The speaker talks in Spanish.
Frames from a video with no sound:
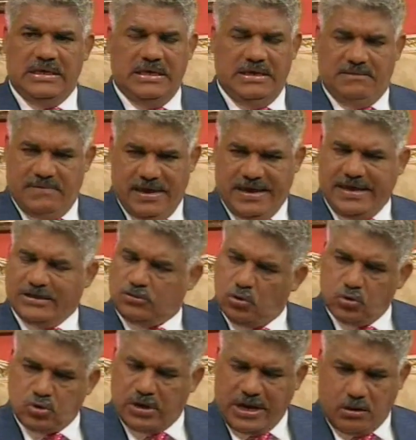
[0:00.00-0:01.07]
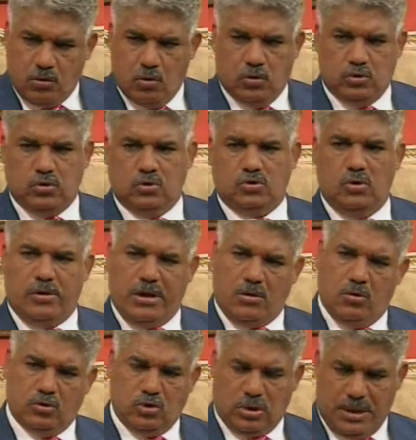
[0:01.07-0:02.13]
y ve que sus recursos, los
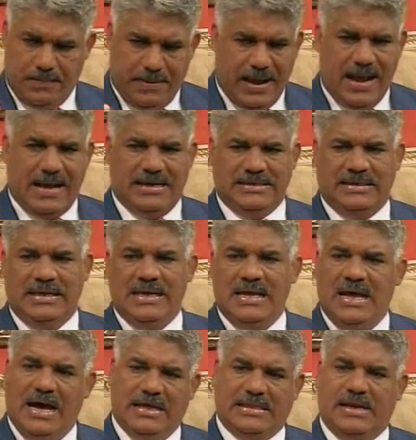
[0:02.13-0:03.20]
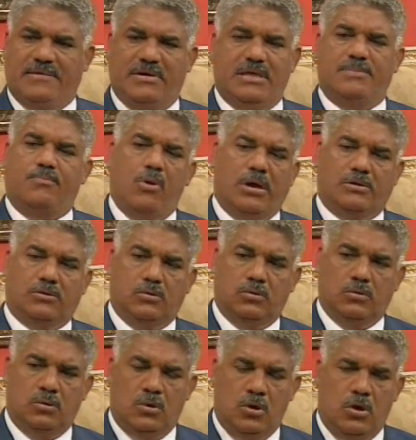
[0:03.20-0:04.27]
recursos que paga a través de impuestos,
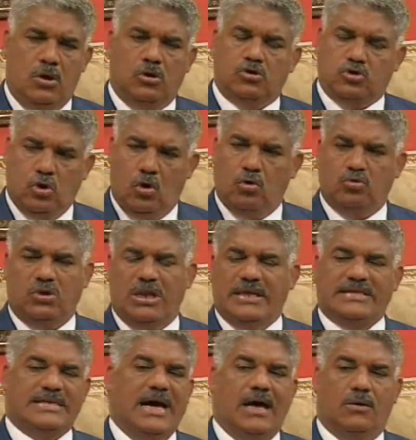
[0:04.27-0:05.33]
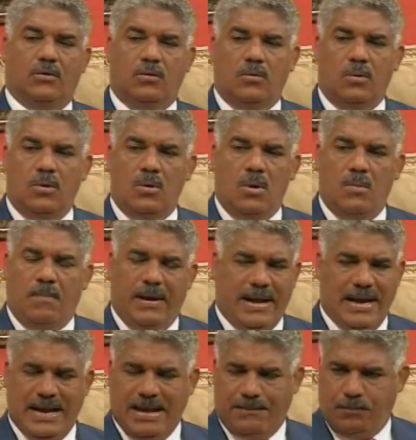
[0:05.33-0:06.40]
son utilizados
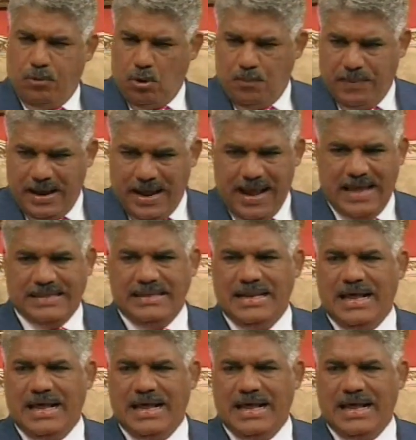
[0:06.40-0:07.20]
para la propaganda y